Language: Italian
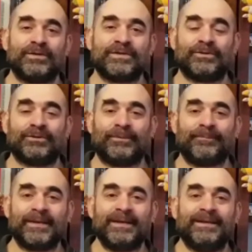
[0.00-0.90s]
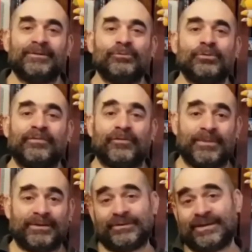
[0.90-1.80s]
Questo duo
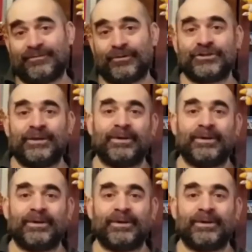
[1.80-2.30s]
formato da voce